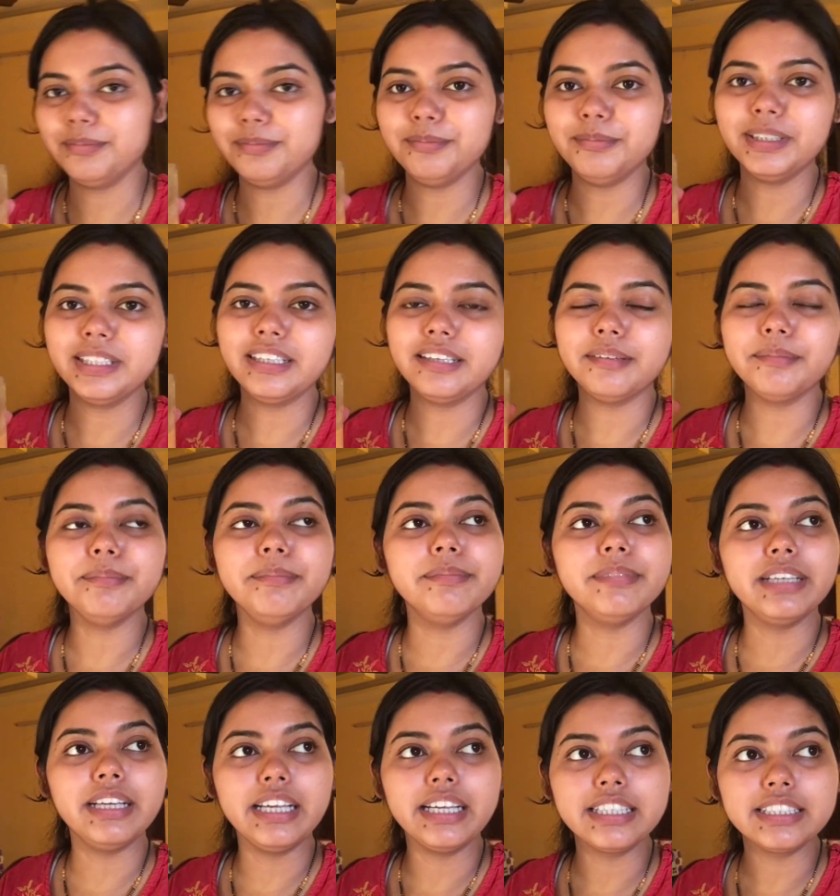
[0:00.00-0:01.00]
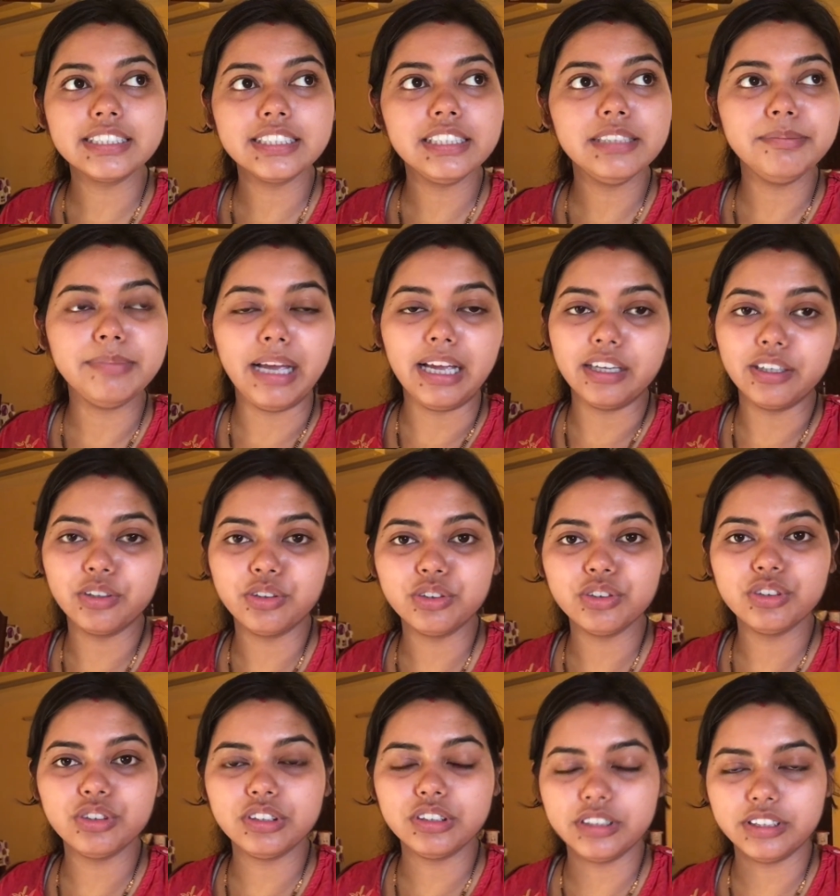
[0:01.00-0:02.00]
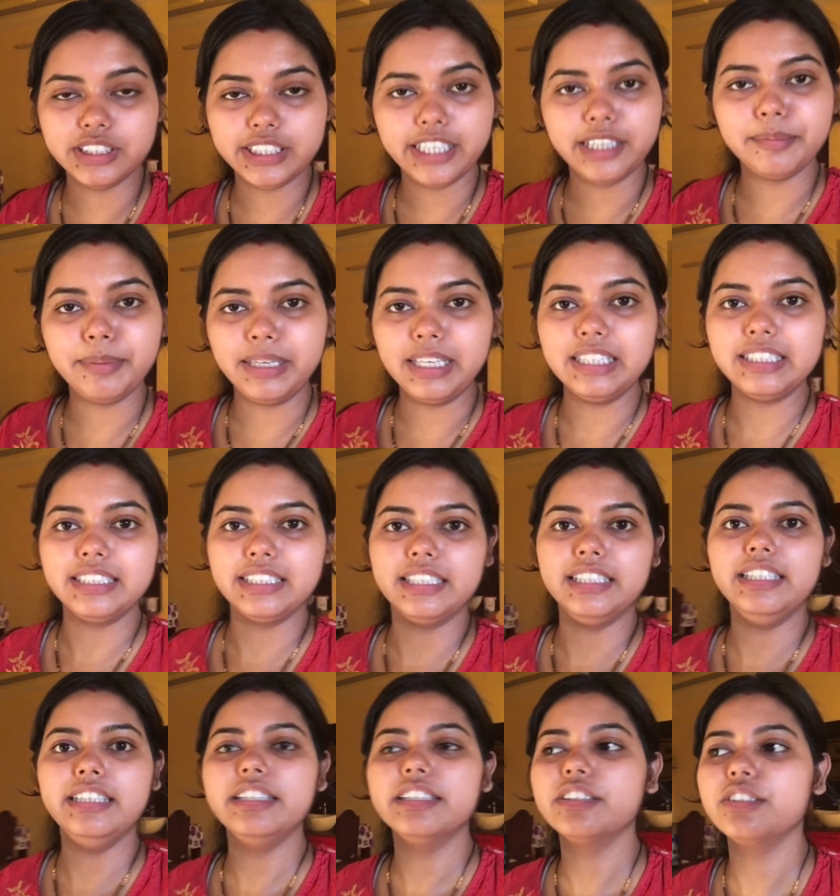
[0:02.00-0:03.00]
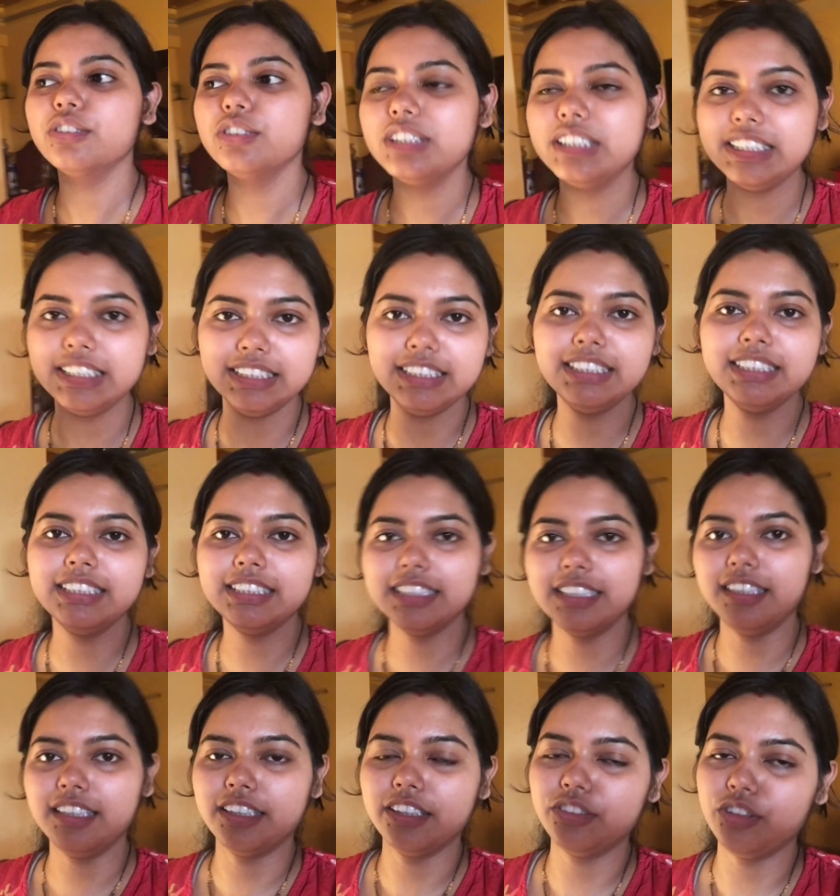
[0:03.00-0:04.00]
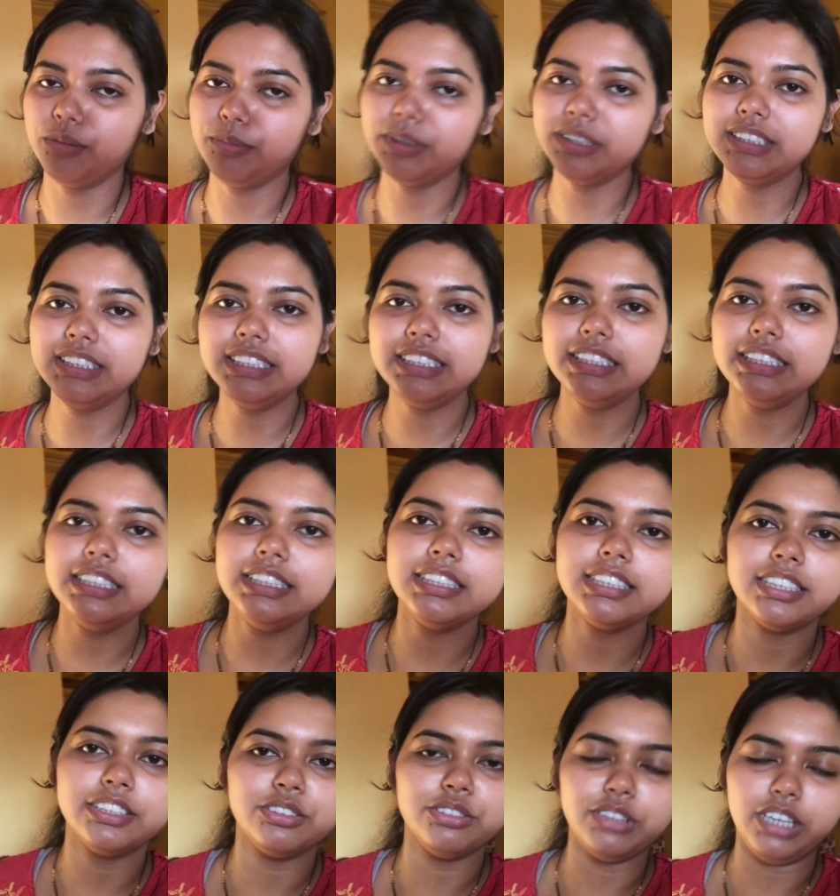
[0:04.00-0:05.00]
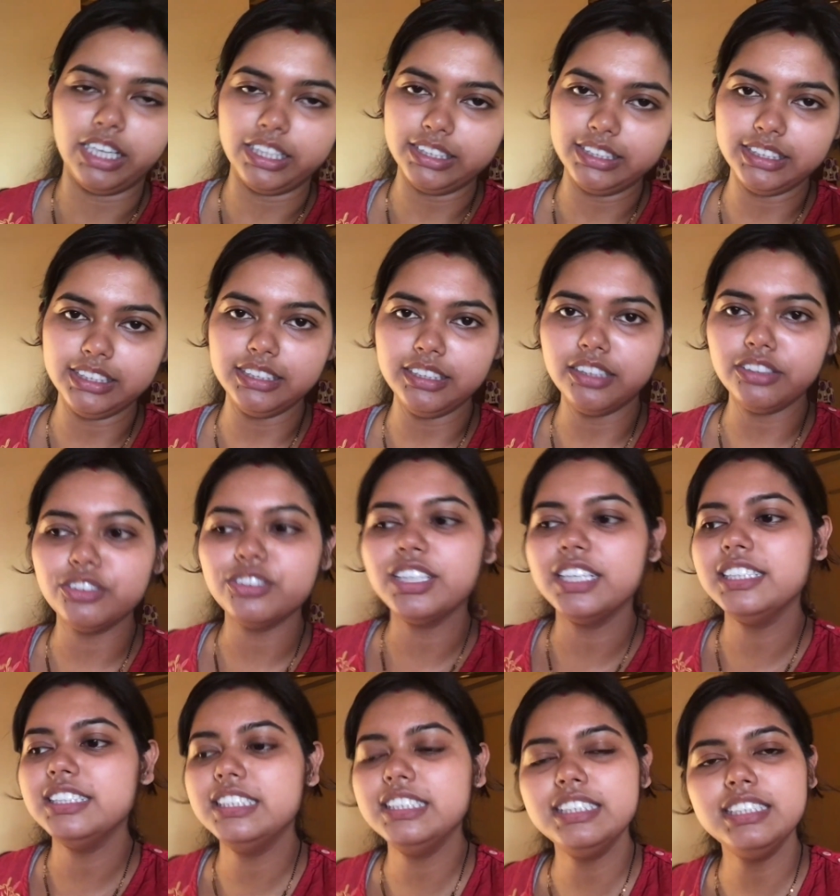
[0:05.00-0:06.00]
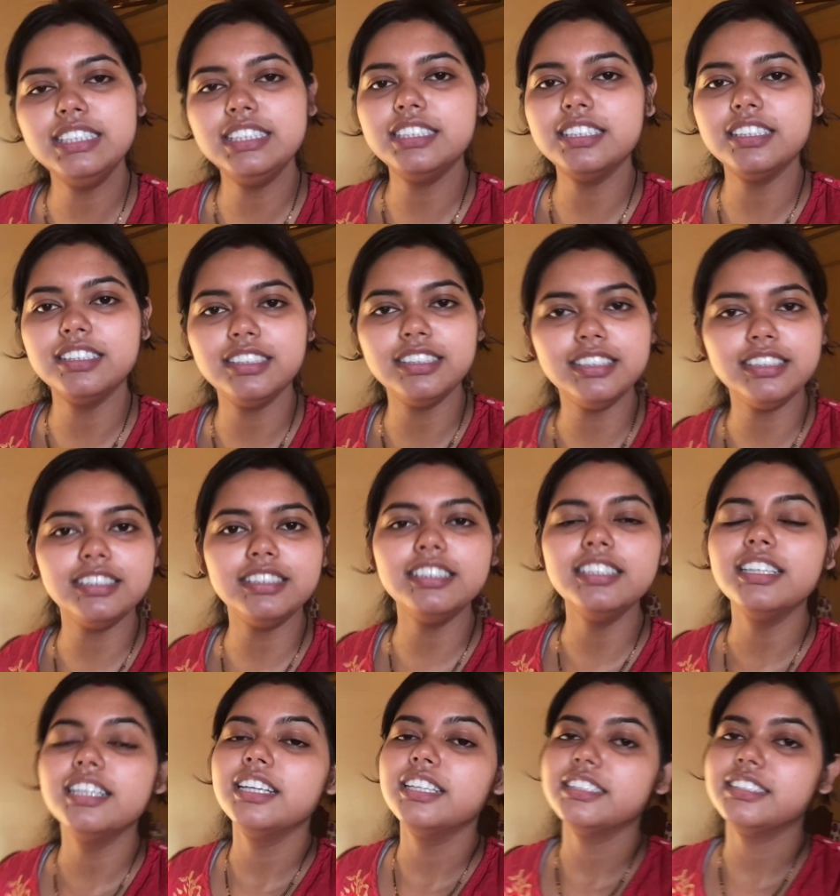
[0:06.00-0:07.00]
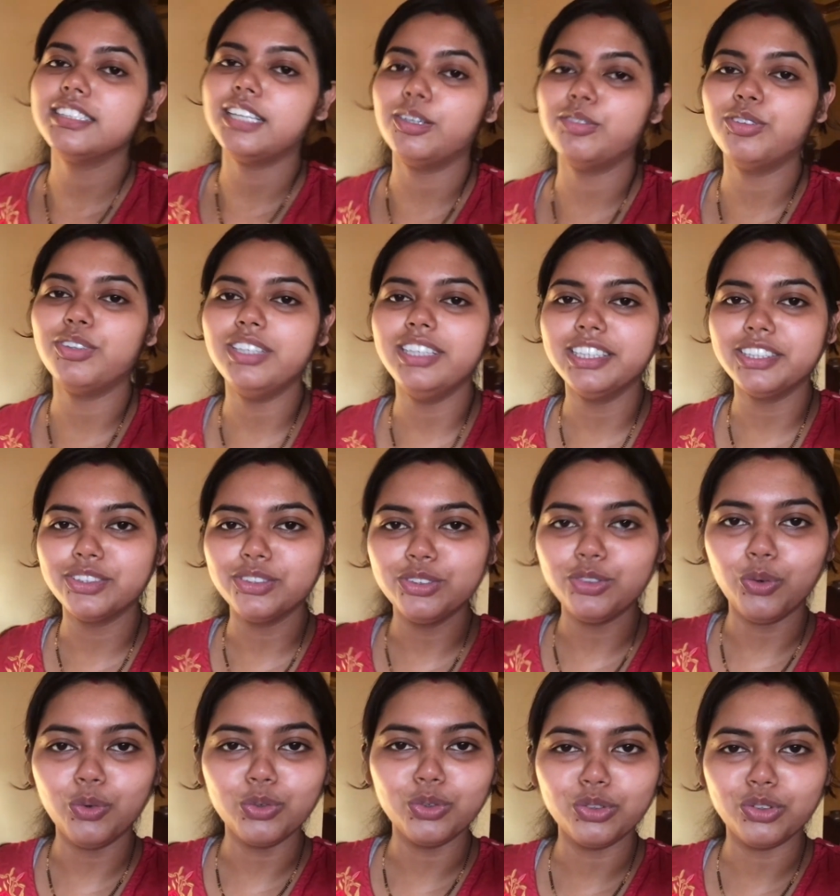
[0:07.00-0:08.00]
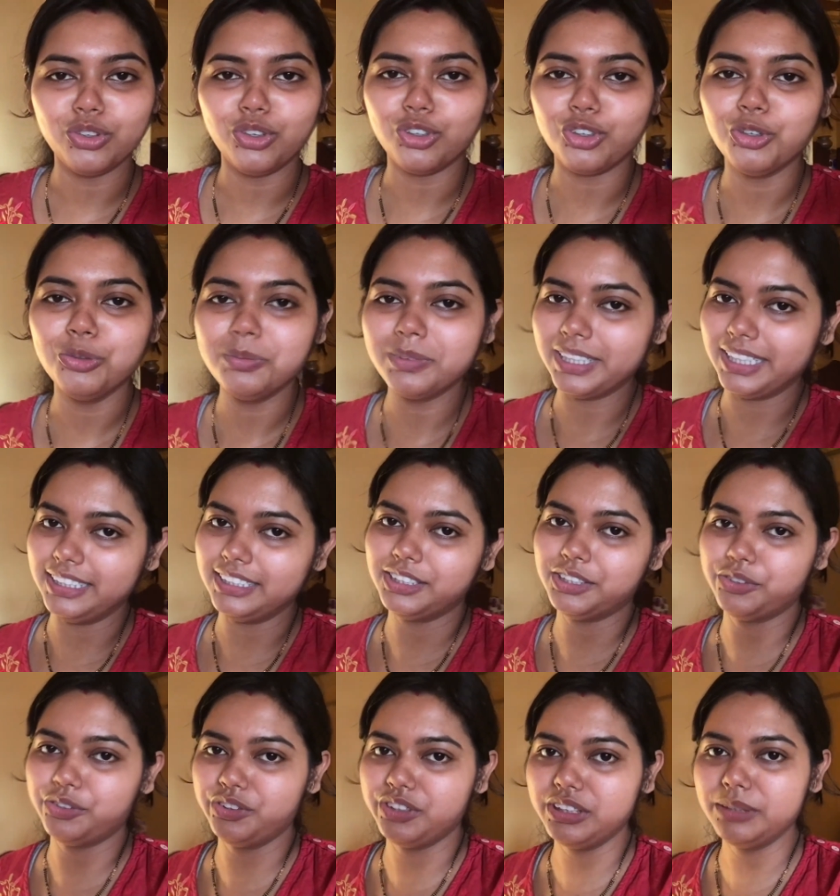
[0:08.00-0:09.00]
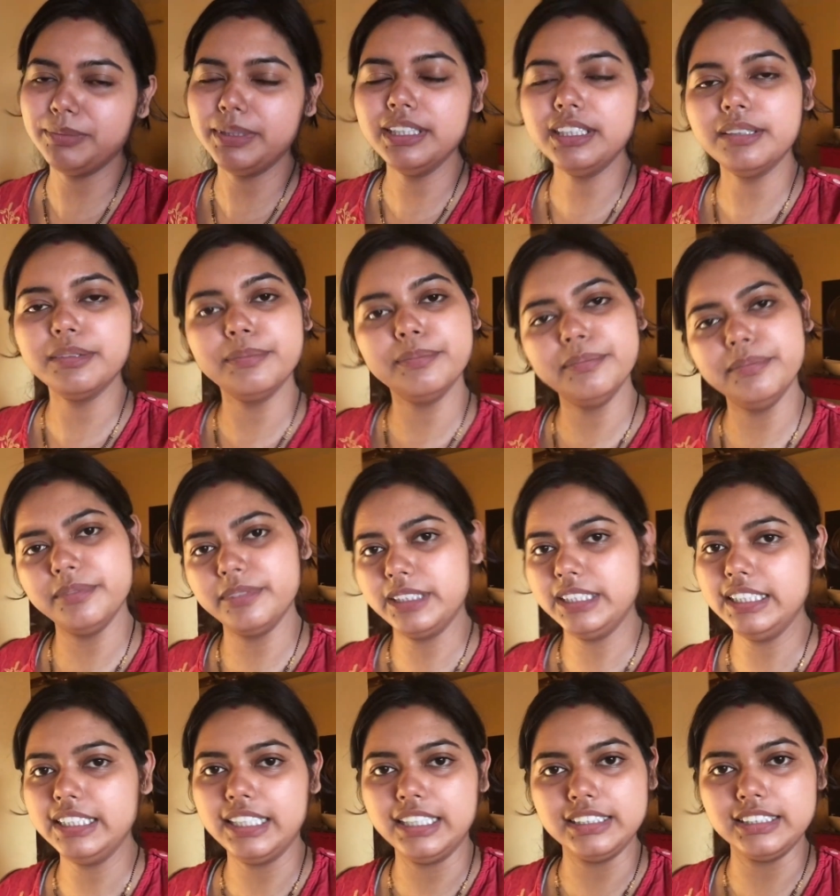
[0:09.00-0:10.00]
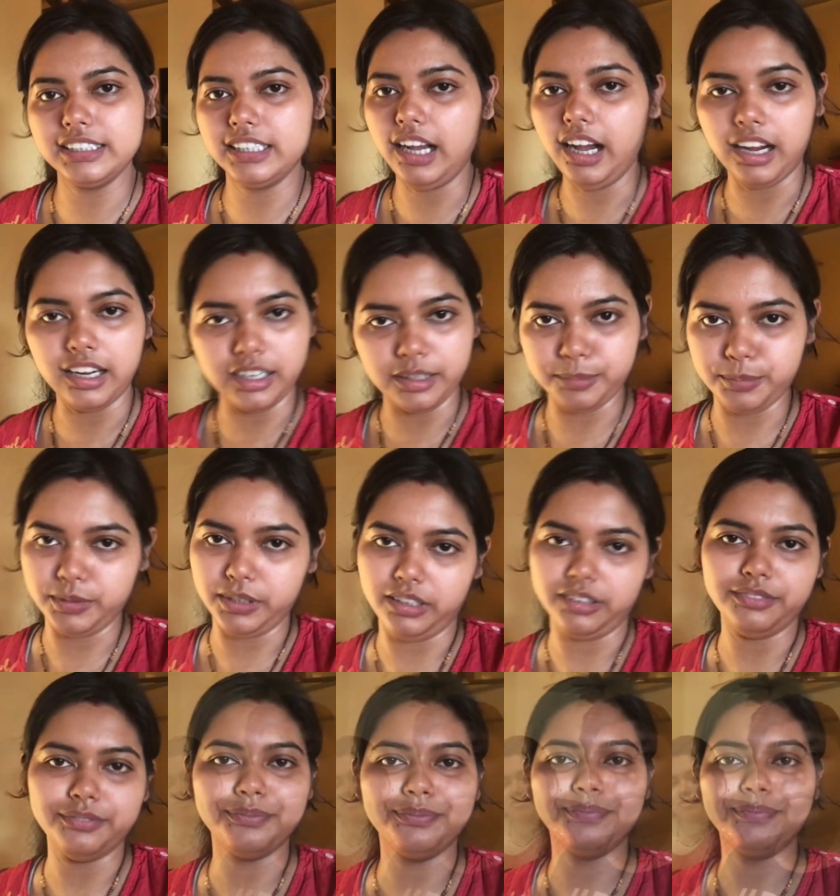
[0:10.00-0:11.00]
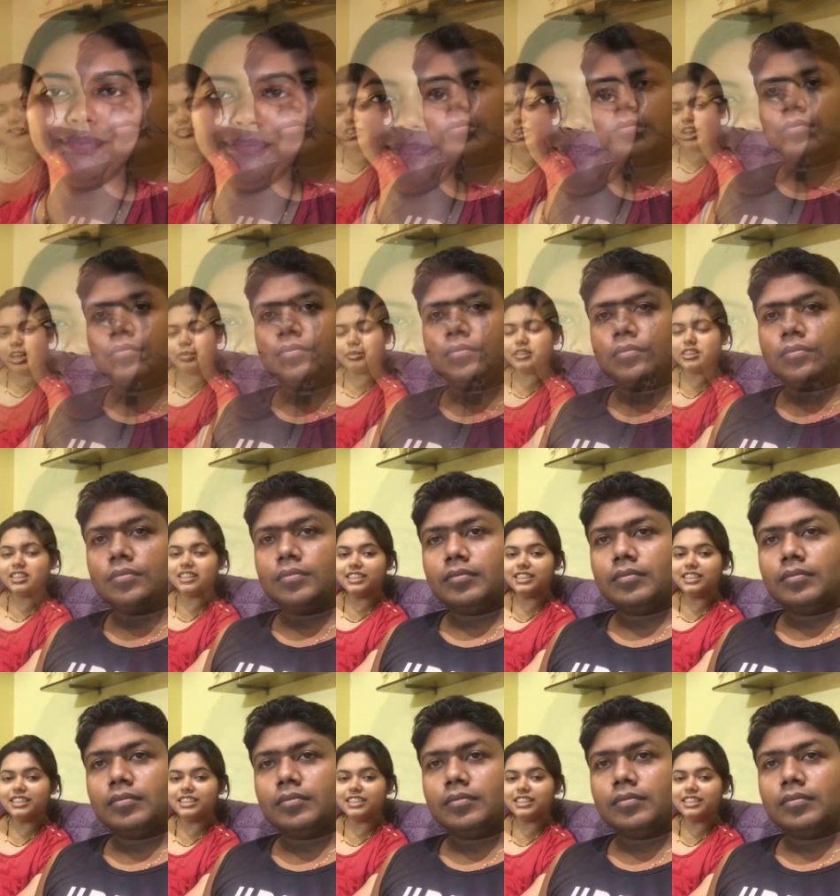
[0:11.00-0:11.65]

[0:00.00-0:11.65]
মানে অ্যাকচুয়ালি ম্যাঙ্গো শেক বানাতে গেলে একটু চিনি দিতে লাগে তো আমরা চিনি যেহেতু খাচ্ছি না তো তাই চিনিটা দিইনি যার ফলে একটু অন্যরকম টেস্ট হয়েছে বাট ঠিক আছে খারাপ না আমাদের